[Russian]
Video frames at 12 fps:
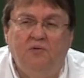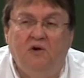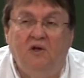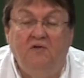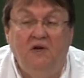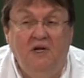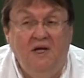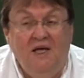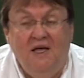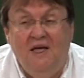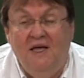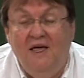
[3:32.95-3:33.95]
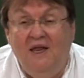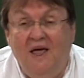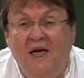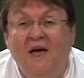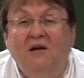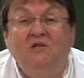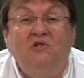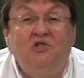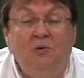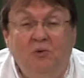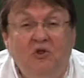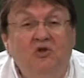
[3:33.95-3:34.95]
Авраама в 12
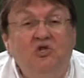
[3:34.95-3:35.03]
главе.